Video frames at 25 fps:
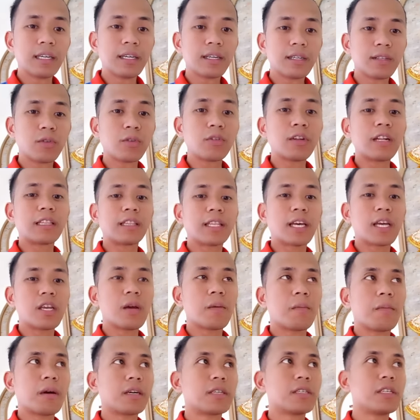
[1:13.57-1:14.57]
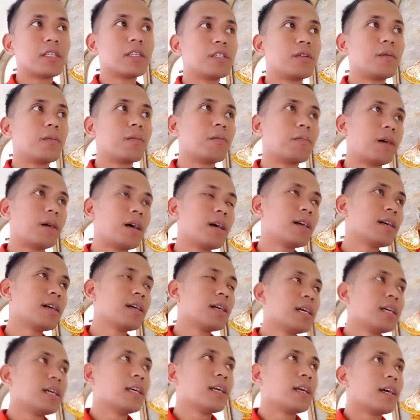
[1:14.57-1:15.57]
doon lang tayo magsisimba?
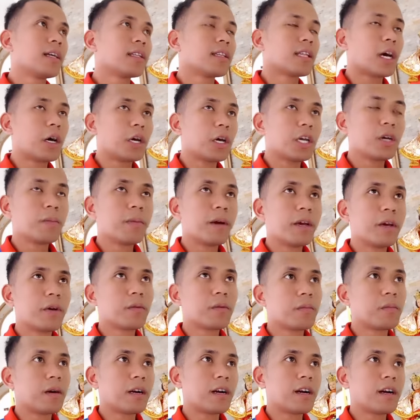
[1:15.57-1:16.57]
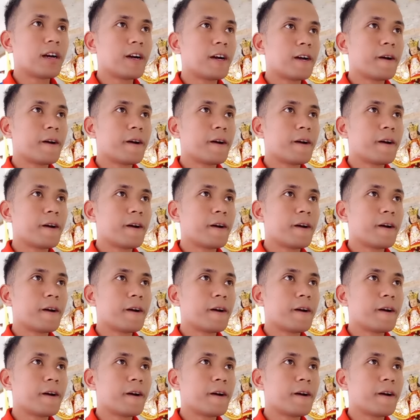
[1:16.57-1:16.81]
Tayo ba yung mga